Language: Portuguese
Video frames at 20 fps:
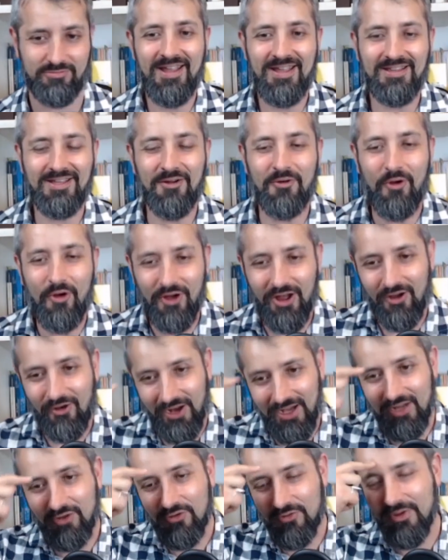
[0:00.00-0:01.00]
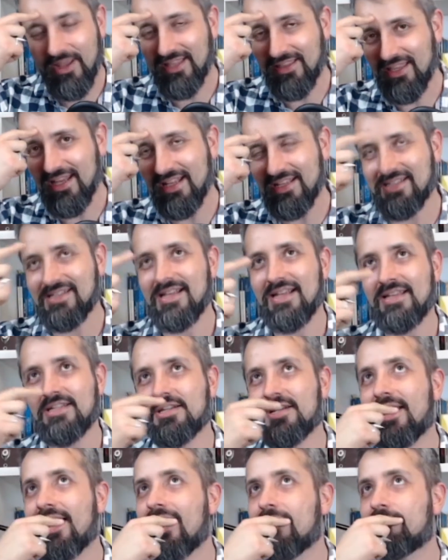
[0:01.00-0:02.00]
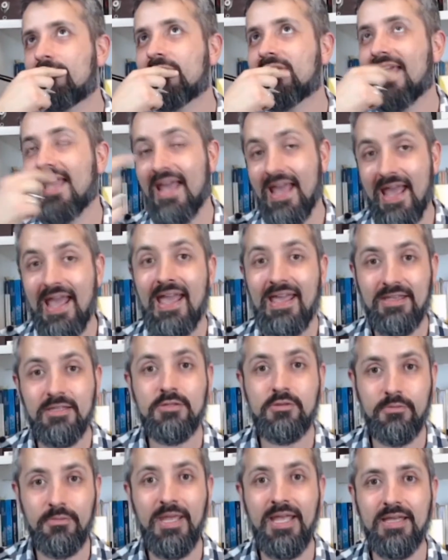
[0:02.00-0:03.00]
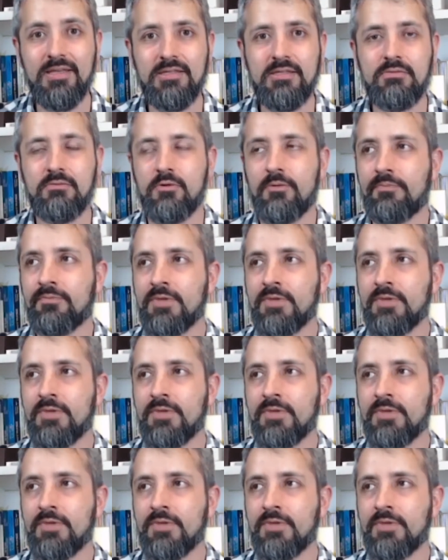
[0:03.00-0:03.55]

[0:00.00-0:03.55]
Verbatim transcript: Então, olha como é interessante, né? Porque é isso mesmo.